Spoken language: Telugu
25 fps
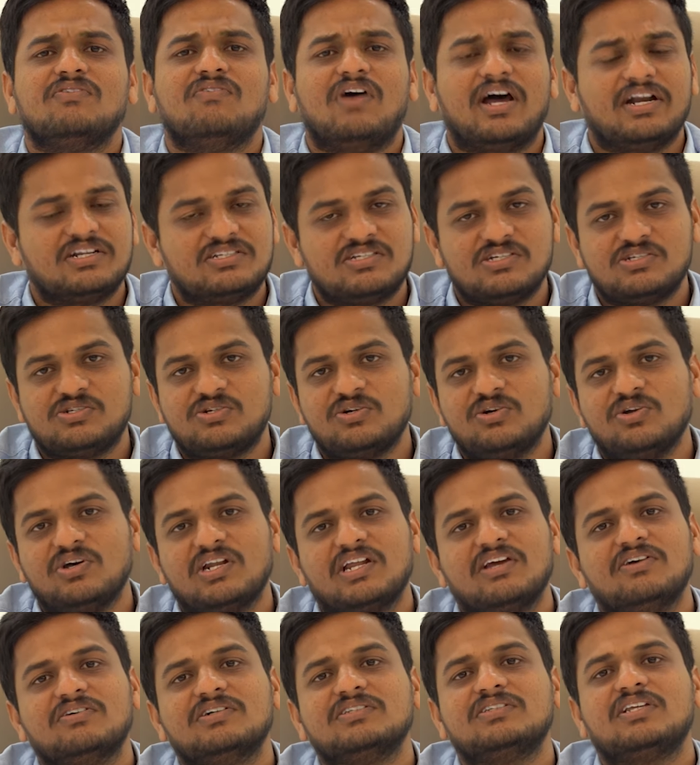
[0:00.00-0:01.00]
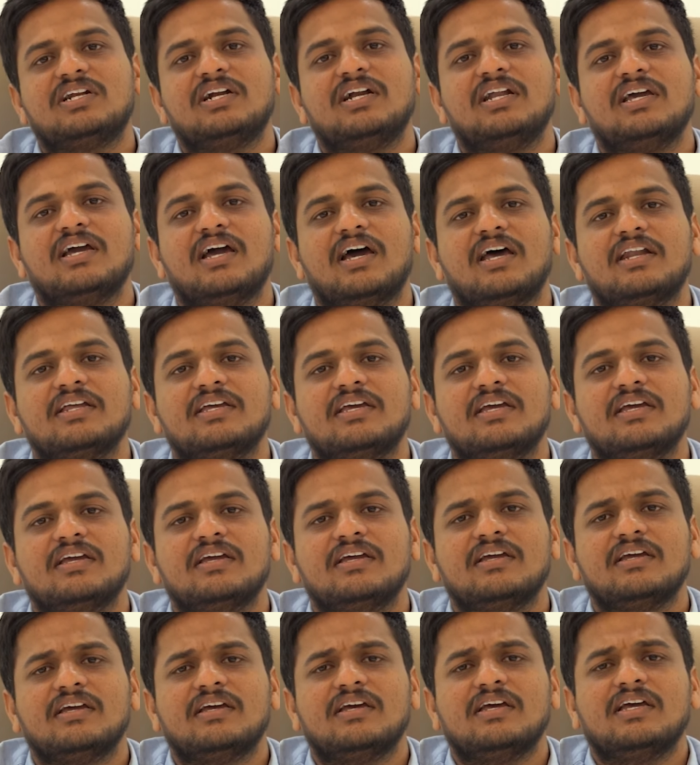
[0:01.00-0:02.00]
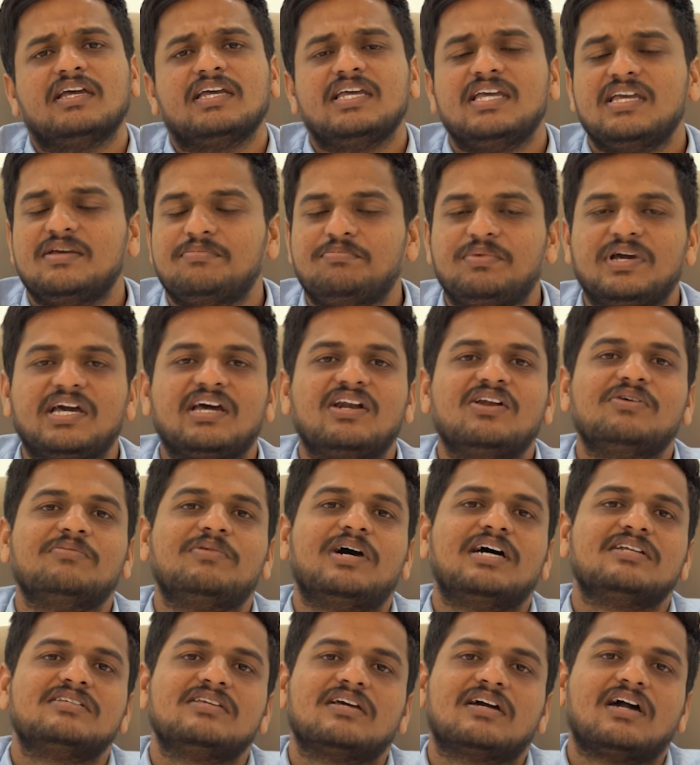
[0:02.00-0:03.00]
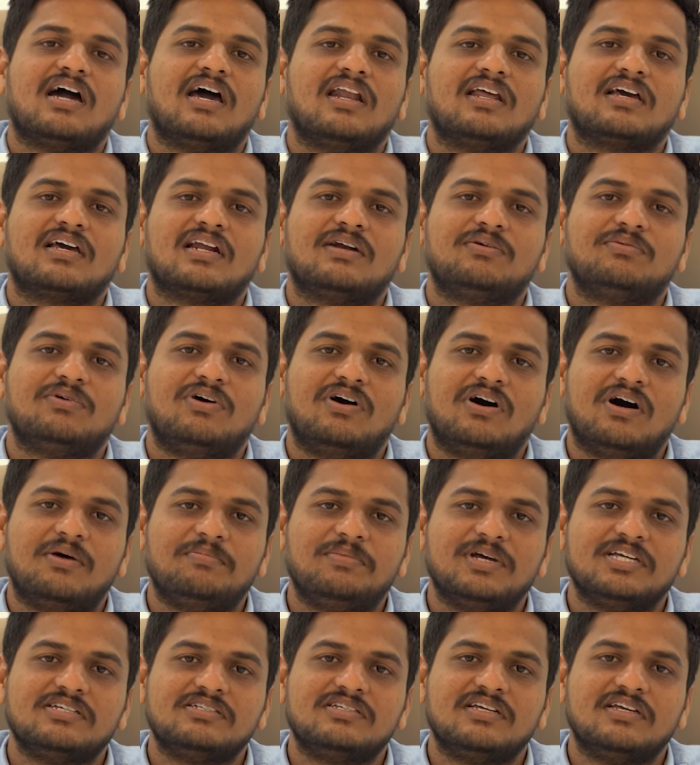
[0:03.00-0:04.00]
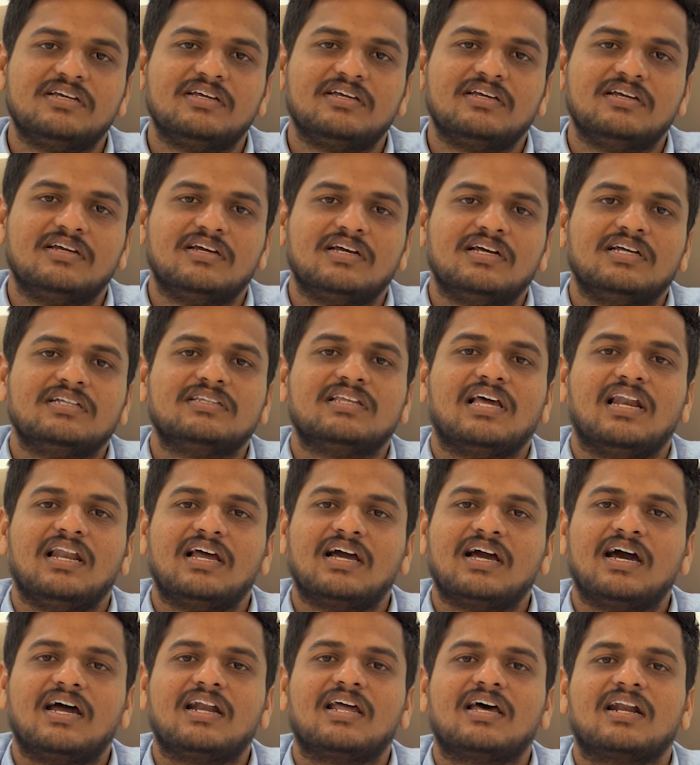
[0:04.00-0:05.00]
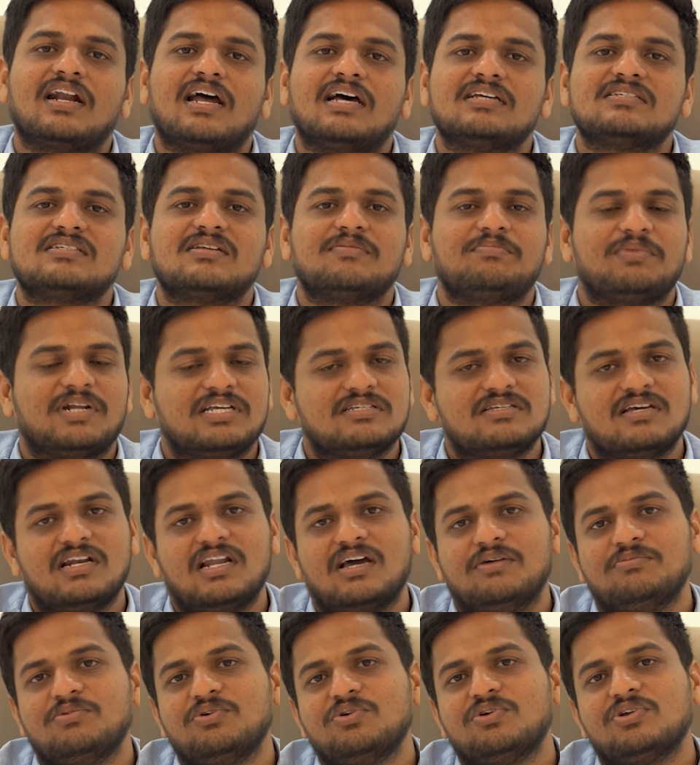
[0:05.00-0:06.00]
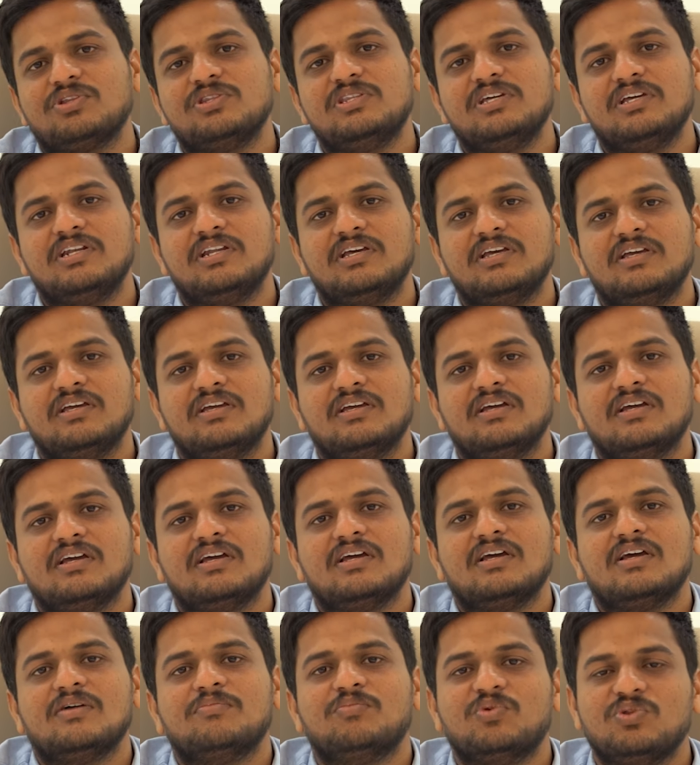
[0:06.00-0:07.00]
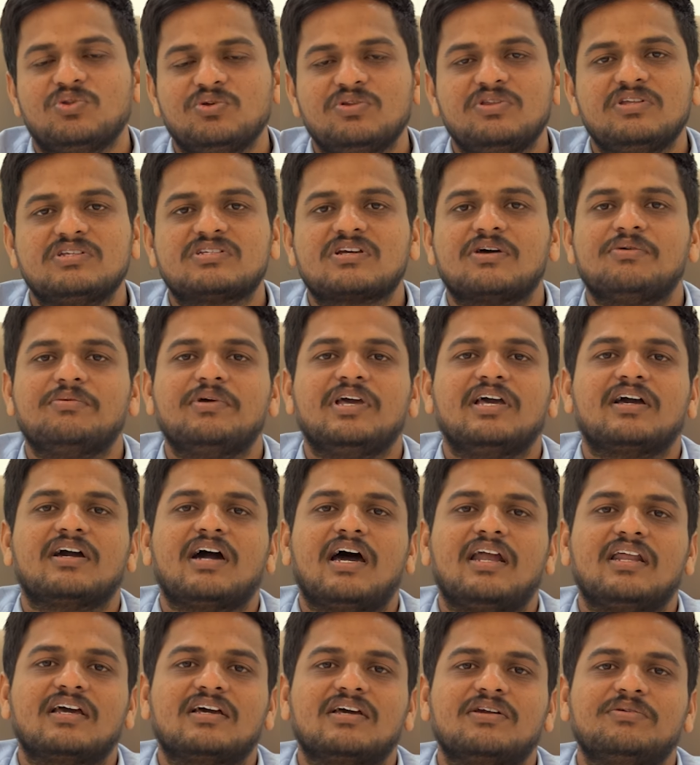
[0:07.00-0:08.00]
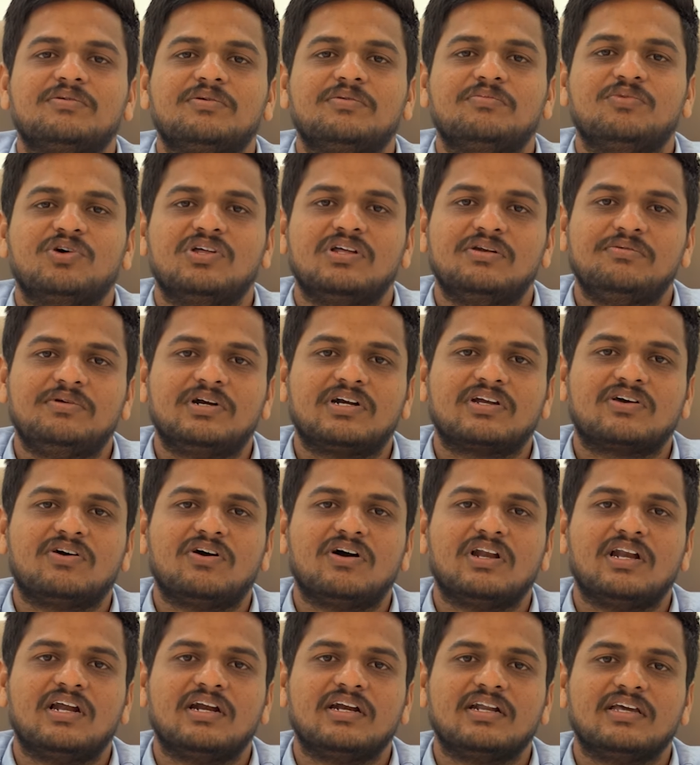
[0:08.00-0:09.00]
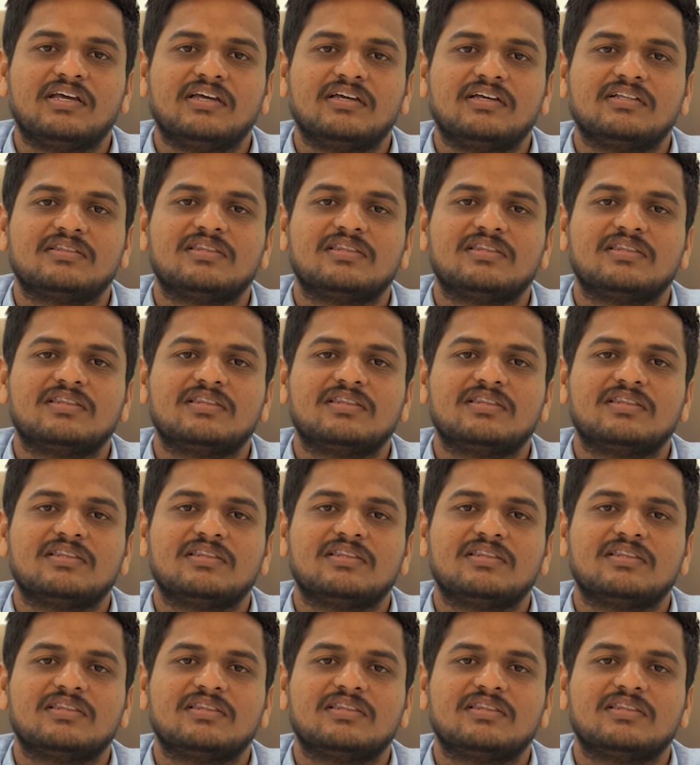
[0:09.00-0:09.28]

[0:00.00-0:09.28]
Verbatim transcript: వారి శిష్యుడు రేవంత్ రెడ్డి గారికి ఈ పేర్లు మార్చే కార్యక్రమం ఆపేసి తెలంగాణ రాష్ట్ర ప్రజల అభివృద్ధిని ముందు తీసుకుపోయే కార్యక్రమం మొదలుపెట్టుకోవాలని